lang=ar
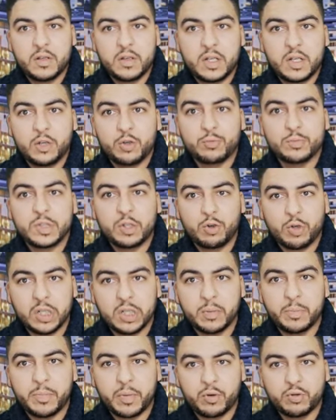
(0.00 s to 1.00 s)
انهم داروا واحد
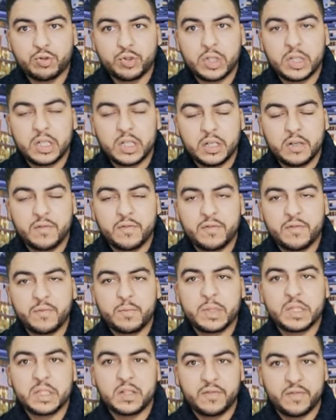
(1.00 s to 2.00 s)
البروجي هنا في
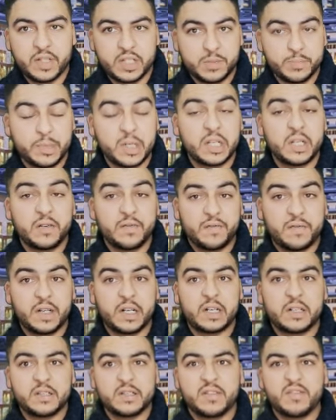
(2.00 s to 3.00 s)
مثلا في اسبانيا في
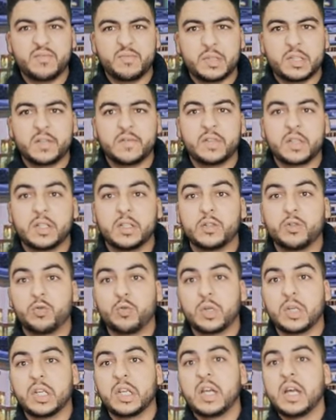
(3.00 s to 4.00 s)
فرنسا في بزاف ديال
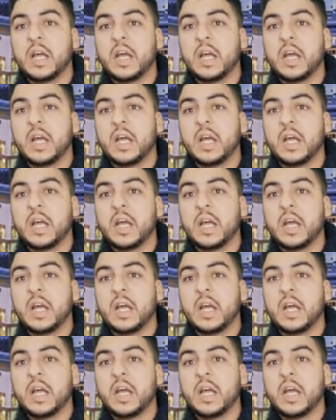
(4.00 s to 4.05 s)
الدول